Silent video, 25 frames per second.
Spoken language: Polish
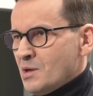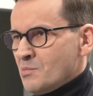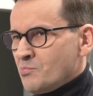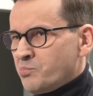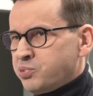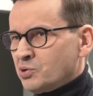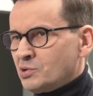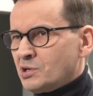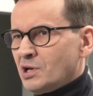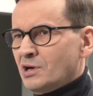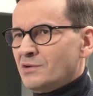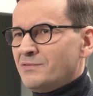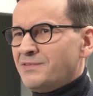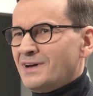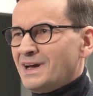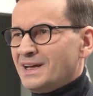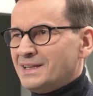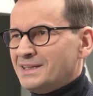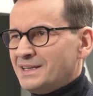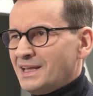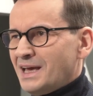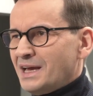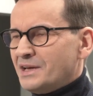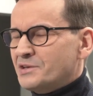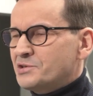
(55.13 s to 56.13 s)
Budowa
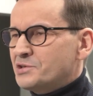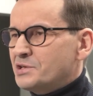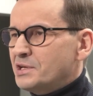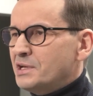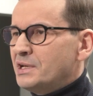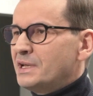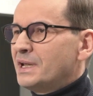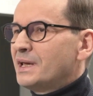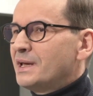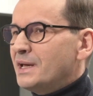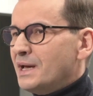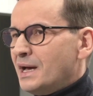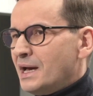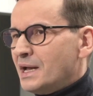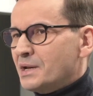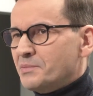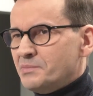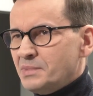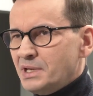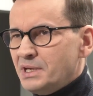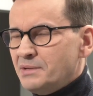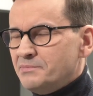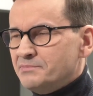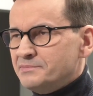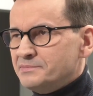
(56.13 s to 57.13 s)
tak silnej
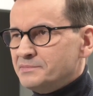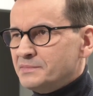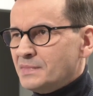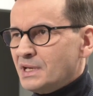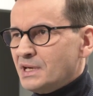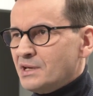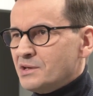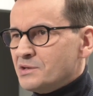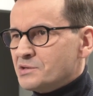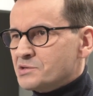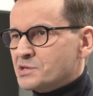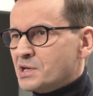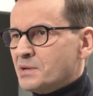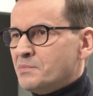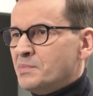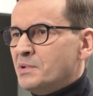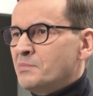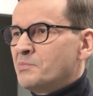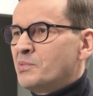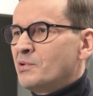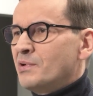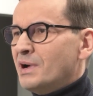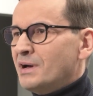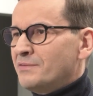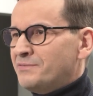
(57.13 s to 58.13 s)
armii
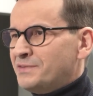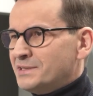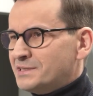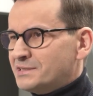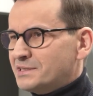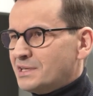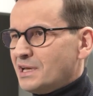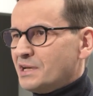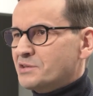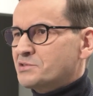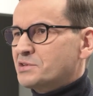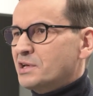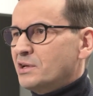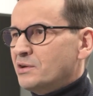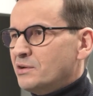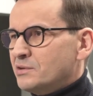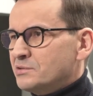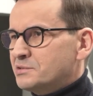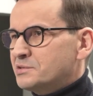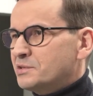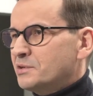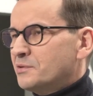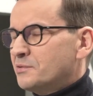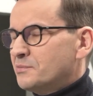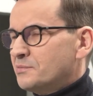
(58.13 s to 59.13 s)
żeby była
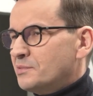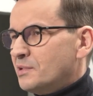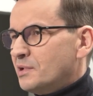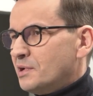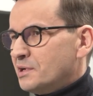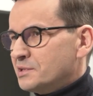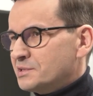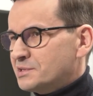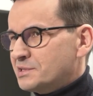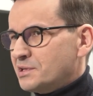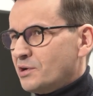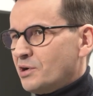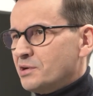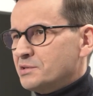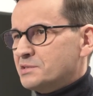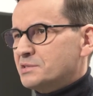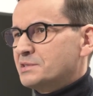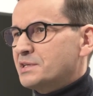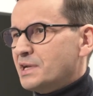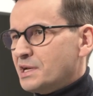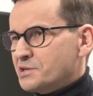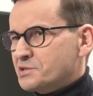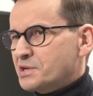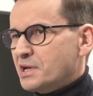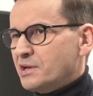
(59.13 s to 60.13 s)
wystarczająco
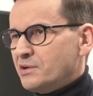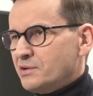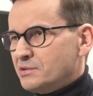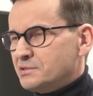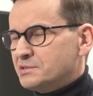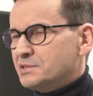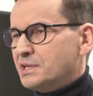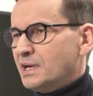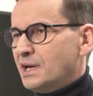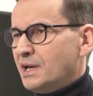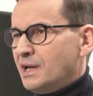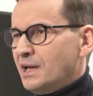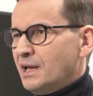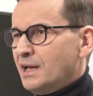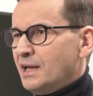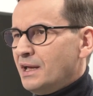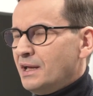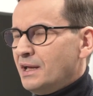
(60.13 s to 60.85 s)
odstraszająca